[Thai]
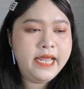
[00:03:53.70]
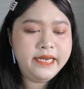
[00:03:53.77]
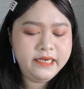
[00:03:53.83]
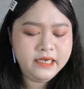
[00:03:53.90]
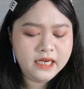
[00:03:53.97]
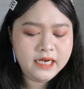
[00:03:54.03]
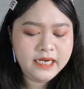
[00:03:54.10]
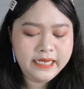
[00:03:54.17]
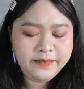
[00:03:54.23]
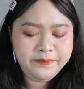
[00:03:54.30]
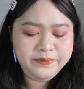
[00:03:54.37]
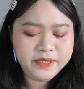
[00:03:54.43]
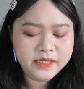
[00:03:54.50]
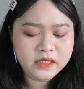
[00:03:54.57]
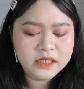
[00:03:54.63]
เนื้อลิป
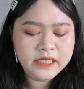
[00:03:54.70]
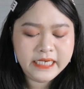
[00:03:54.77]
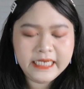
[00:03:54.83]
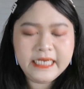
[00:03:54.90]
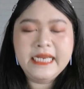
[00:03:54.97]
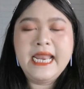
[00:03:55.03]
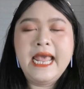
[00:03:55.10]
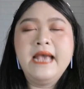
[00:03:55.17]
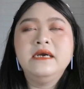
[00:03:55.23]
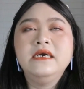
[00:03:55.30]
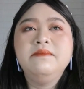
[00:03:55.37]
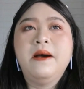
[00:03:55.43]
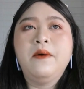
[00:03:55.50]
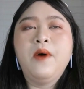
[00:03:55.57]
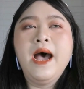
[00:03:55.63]
คือดีนะคื
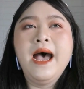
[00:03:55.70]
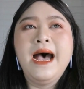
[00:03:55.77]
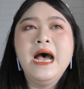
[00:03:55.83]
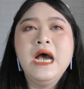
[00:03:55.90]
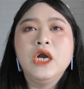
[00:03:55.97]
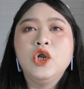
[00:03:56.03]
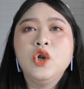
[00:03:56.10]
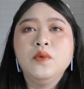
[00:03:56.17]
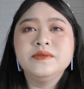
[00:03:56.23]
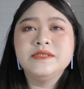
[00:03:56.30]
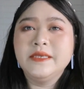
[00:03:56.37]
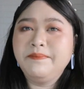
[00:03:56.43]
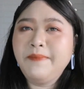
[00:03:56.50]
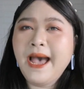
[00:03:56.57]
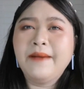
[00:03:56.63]
อแบบว่ากลบ
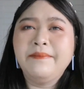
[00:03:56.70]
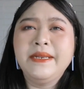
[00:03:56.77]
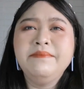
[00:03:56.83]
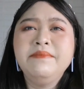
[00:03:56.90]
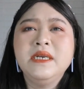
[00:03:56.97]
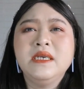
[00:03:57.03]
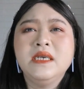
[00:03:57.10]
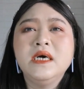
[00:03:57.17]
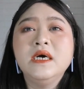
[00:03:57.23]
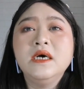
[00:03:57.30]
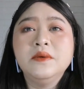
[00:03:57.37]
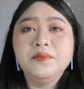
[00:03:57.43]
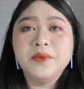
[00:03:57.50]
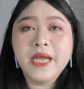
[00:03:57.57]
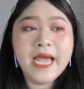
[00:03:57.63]
สีปากมิดเหมือนเดิ
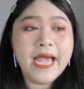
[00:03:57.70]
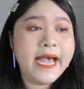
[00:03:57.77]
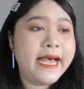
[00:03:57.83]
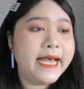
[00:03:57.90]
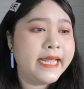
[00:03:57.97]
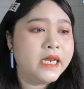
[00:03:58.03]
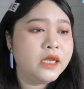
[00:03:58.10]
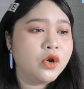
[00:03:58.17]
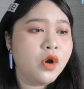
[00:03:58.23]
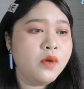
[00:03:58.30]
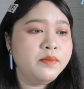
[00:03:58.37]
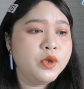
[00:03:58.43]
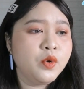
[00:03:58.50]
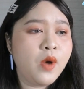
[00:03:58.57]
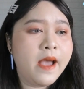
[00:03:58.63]
มนะคะแล้วก็
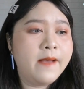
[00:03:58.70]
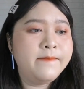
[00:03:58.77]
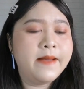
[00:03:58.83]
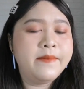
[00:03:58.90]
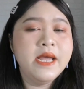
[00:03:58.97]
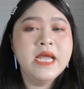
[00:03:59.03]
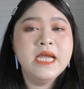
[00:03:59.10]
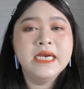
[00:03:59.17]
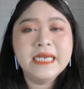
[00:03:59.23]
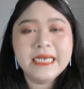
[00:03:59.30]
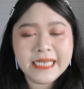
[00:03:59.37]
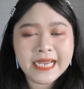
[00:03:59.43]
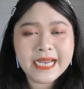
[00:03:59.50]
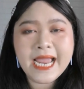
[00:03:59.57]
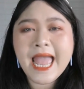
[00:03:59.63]
มีความแบบเก
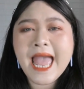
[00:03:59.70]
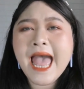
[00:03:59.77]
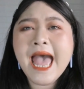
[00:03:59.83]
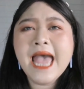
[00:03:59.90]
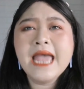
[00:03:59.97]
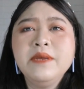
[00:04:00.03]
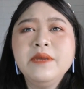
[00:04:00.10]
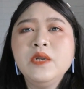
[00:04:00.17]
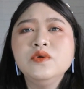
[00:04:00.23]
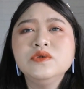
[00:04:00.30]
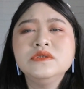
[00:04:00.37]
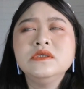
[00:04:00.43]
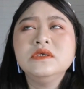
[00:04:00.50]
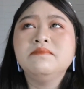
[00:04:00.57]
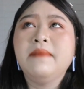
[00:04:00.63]
ลี่ยง่าไม่รู้
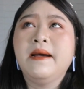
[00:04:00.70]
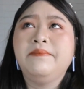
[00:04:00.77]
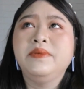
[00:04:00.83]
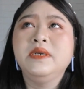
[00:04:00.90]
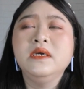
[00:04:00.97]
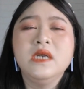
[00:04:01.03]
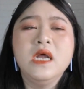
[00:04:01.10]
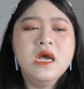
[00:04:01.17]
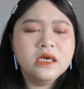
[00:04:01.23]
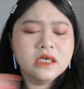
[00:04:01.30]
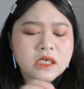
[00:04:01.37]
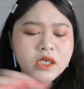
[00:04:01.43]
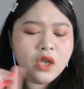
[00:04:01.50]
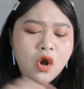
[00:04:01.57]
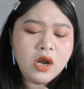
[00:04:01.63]
สึกแบบหนืด
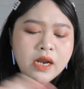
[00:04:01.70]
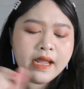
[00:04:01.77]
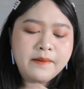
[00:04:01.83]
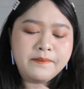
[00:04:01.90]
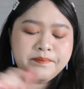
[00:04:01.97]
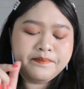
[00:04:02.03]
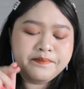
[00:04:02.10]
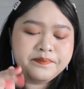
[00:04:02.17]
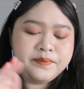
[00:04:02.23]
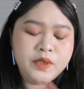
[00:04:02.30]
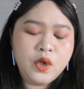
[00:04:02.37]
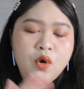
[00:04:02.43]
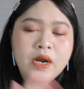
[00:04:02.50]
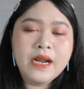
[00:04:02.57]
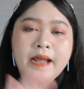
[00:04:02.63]
คือลง
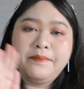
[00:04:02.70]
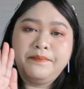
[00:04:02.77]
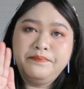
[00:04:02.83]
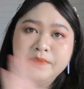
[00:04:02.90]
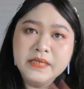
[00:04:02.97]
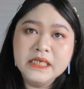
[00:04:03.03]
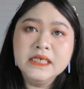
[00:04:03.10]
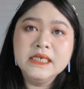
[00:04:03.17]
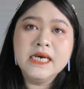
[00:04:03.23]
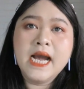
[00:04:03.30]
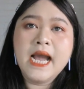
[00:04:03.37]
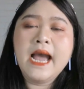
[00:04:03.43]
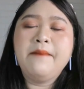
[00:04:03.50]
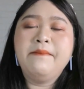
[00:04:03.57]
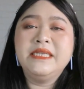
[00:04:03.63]
กับมือ
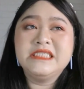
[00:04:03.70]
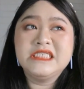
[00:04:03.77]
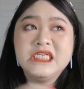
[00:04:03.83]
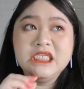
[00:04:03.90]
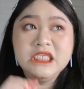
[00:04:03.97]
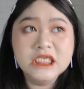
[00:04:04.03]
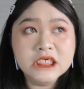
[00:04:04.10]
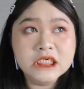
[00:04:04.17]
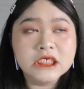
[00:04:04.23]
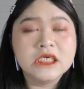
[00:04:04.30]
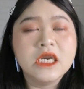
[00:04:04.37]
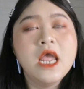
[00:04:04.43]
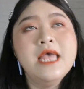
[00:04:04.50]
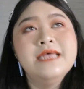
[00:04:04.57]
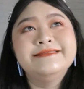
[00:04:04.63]
ค่ะมันจะหนืด
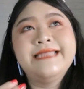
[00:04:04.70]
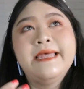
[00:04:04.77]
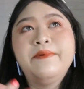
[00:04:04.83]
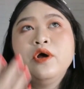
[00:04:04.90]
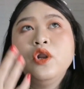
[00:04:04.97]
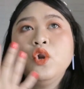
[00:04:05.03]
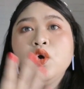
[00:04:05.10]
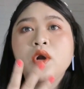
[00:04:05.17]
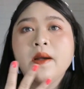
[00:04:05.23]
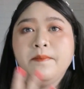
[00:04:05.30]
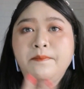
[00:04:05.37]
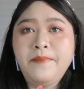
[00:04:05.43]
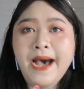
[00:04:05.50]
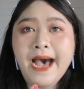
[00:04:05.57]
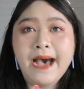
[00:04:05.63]
แต่พอลงกับ
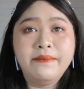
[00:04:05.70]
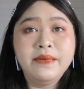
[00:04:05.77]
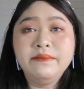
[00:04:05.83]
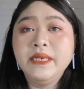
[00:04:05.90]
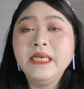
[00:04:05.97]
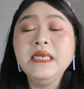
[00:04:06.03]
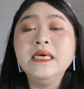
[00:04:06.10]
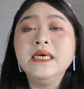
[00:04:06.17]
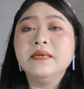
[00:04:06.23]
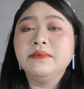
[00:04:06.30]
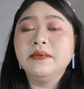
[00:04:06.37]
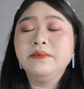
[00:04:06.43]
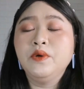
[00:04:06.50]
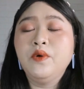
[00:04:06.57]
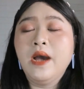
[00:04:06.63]
ปากมันไม่หนืด
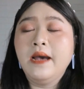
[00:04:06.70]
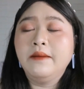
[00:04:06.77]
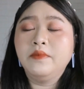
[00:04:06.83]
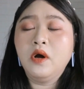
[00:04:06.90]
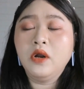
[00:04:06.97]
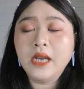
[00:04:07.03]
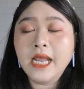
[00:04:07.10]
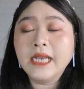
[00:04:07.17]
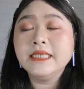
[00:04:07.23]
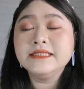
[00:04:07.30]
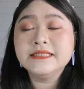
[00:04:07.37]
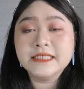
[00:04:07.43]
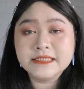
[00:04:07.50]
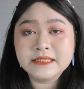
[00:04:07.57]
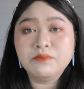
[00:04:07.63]
มันมีความค่อนข้างที่
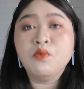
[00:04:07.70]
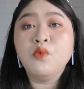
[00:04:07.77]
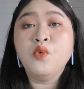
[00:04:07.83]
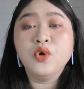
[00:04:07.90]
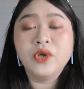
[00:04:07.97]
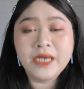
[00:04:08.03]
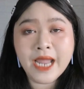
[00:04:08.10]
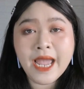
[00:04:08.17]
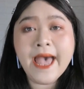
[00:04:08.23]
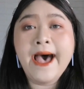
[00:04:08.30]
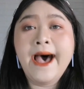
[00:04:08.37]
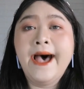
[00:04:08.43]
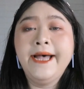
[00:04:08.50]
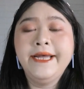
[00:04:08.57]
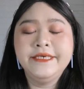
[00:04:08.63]
จะสมูทนะ
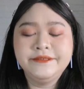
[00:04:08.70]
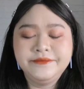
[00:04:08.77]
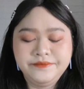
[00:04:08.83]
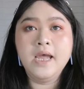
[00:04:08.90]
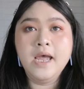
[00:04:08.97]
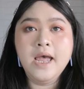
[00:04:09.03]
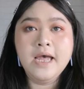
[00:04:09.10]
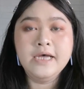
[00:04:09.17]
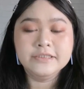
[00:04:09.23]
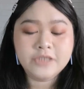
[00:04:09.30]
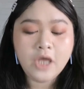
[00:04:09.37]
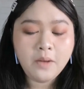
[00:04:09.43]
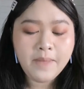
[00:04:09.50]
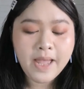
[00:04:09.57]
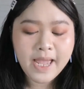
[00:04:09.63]
คะ
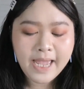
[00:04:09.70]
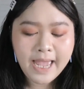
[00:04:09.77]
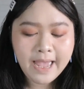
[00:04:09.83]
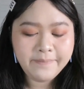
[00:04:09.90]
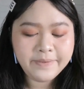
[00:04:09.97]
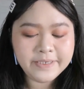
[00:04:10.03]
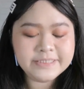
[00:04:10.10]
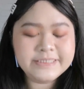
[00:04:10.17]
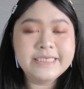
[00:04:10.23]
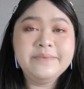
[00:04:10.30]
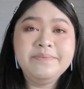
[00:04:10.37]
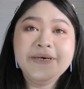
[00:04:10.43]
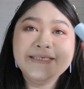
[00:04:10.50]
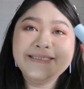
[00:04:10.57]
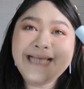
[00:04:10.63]
ต่อมาค่ะเป็นสี
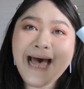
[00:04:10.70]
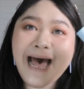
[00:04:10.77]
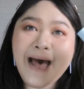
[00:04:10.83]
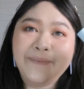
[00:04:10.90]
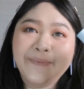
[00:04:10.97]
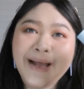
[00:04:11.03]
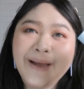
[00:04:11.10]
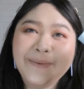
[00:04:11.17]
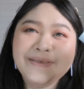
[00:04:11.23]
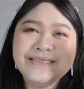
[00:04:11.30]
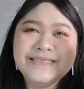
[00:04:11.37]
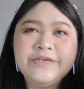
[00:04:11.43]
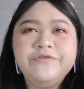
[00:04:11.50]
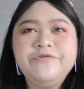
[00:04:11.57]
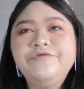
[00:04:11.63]
เบอร์3ค่ะเป็น
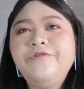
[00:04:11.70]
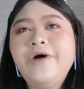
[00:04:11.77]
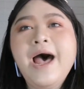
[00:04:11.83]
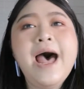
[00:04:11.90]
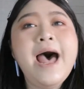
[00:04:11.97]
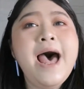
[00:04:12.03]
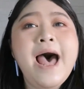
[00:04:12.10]
สีฟ้า